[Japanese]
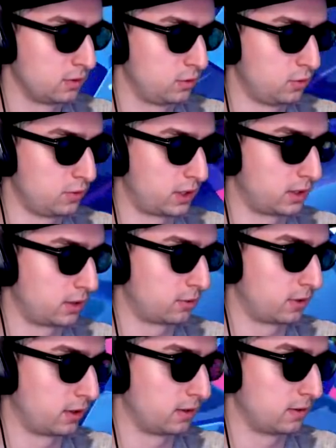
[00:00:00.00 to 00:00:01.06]
どうなんだろうこ
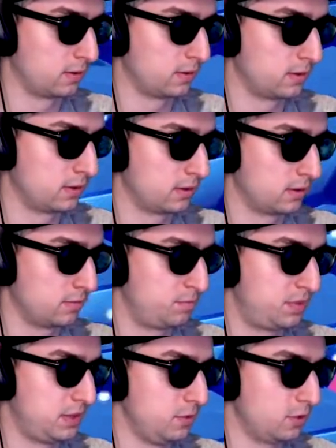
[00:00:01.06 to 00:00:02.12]

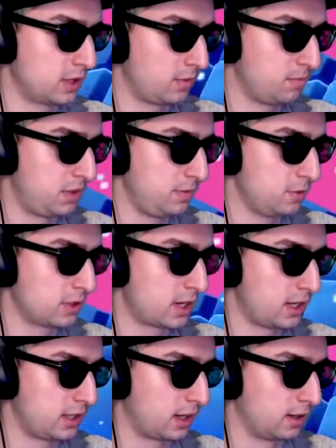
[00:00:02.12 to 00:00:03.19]
れ微妙な微妙な
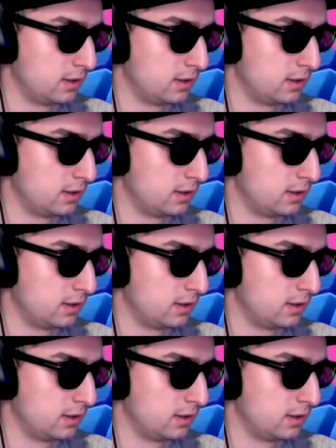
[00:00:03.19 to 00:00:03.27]
ラインだ